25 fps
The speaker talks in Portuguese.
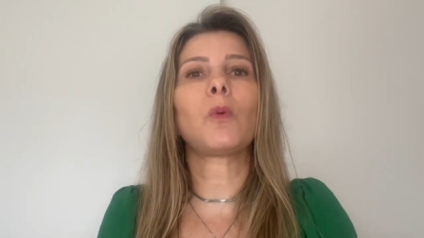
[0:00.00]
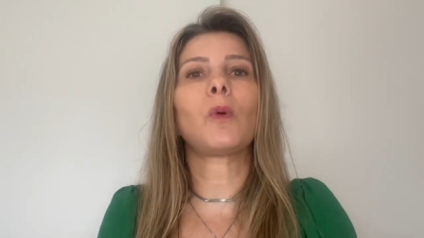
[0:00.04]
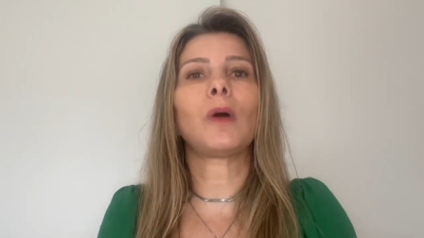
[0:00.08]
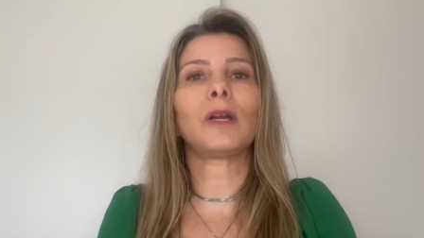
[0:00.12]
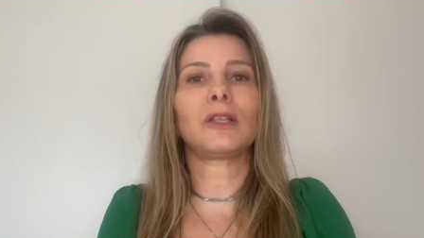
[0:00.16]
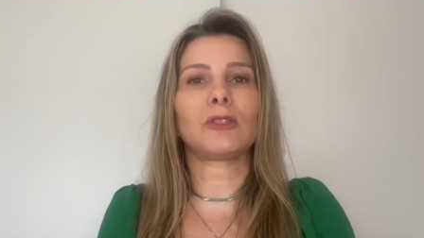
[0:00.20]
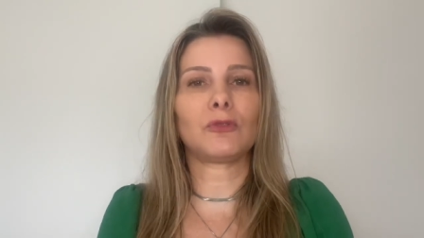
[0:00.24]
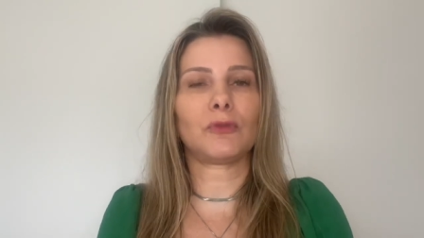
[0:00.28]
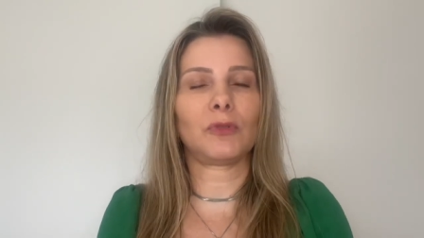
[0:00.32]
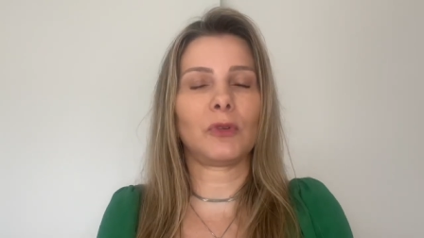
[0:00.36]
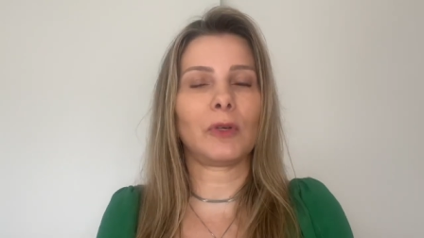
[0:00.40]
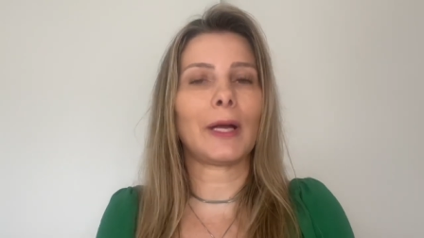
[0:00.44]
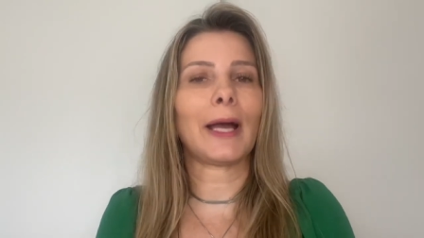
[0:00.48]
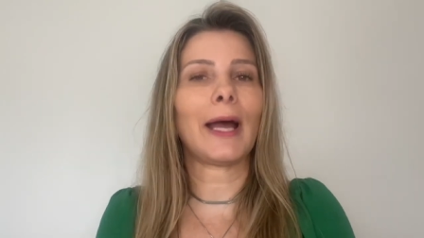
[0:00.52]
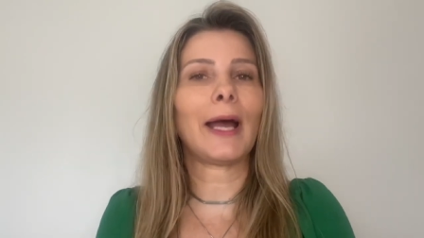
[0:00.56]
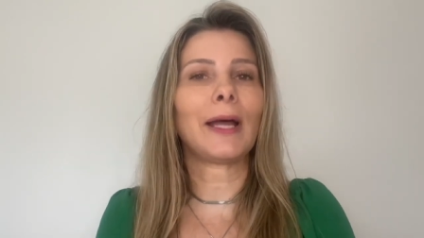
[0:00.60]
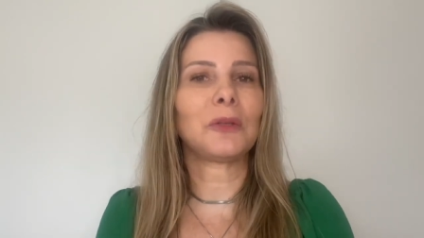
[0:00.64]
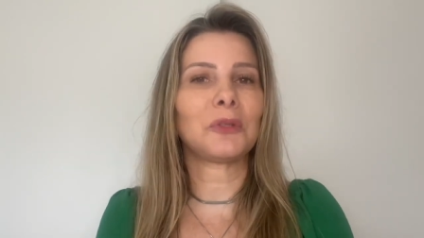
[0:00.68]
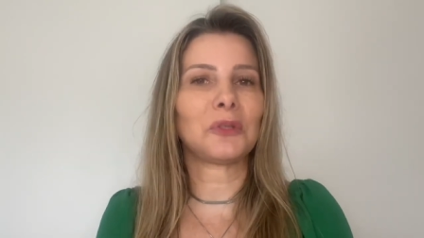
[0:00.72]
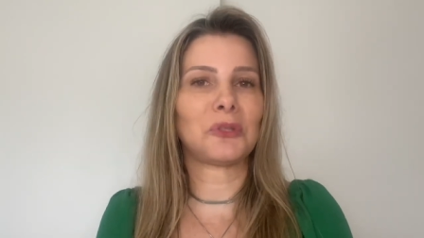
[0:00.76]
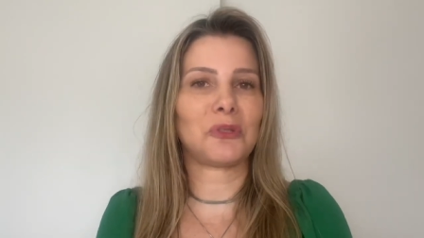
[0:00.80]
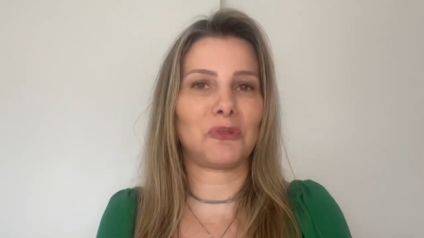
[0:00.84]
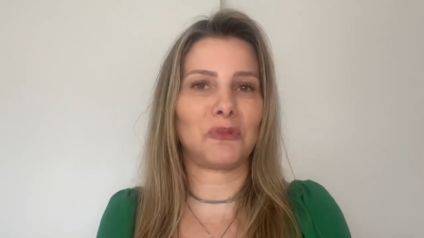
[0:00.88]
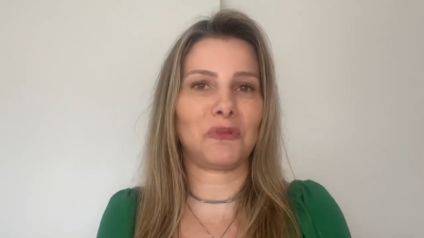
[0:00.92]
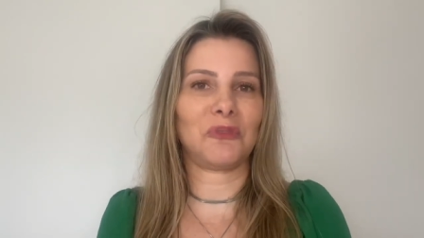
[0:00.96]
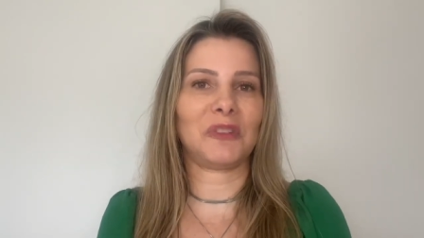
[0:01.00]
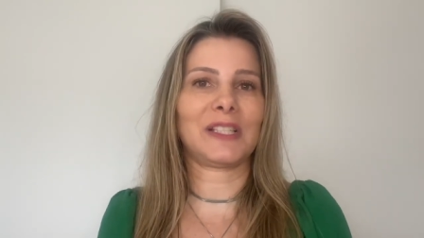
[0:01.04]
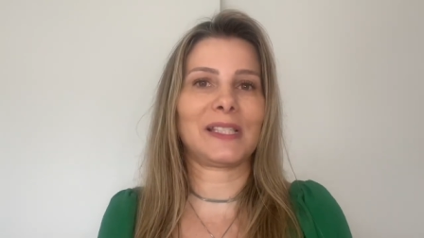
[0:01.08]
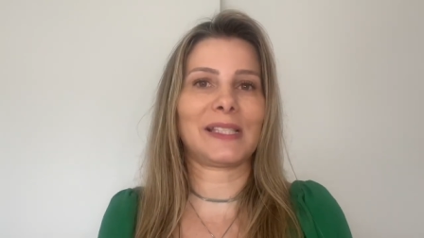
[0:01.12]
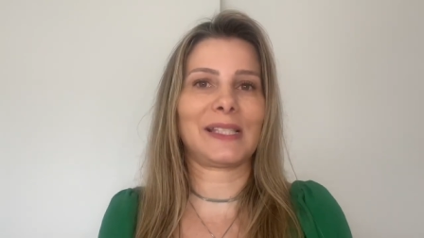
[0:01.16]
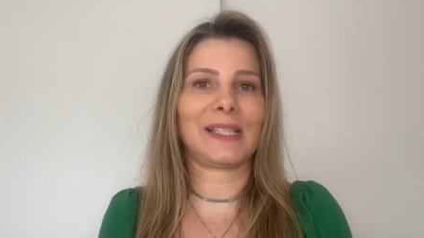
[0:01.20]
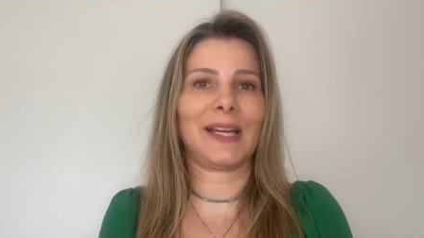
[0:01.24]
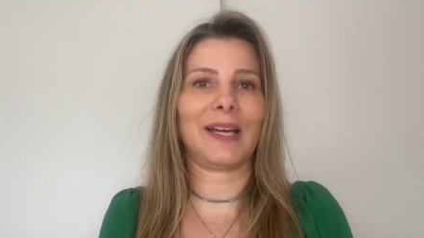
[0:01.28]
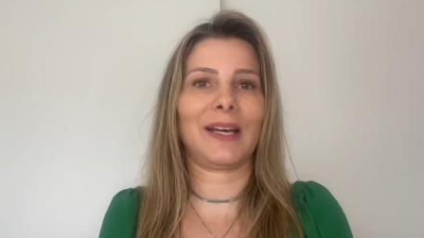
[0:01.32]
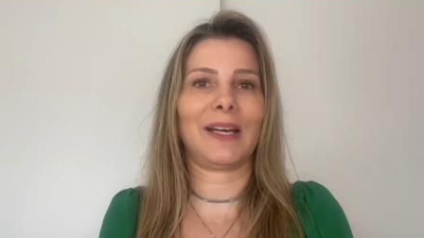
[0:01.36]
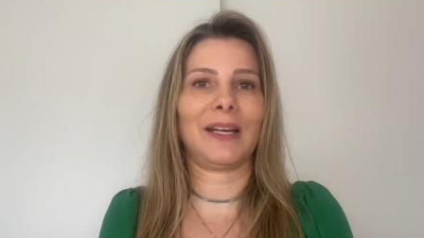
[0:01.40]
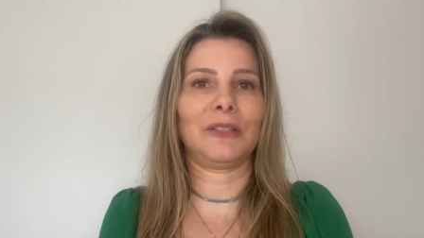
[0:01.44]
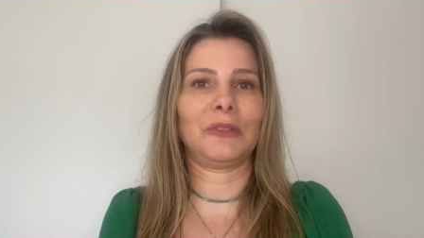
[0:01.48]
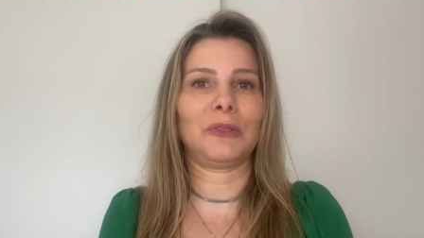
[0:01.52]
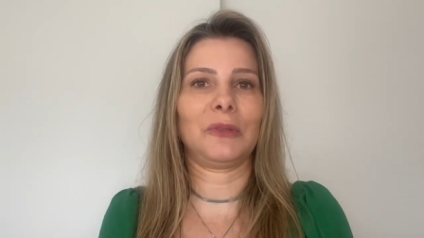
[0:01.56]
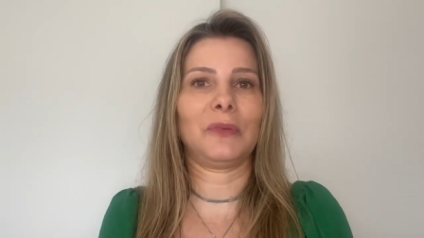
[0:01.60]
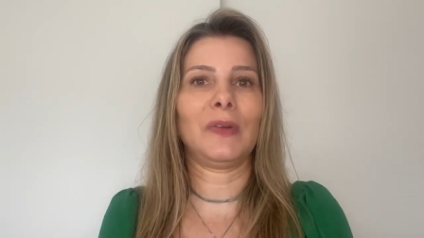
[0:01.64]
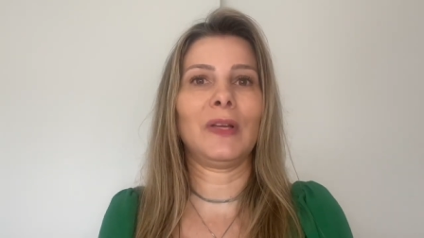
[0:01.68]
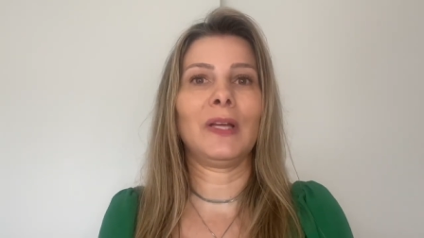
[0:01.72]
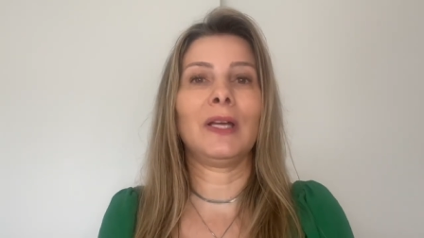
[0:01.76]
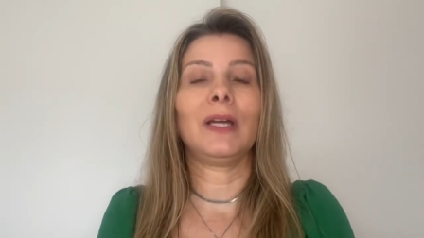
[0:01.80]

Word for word: o advogado adversário,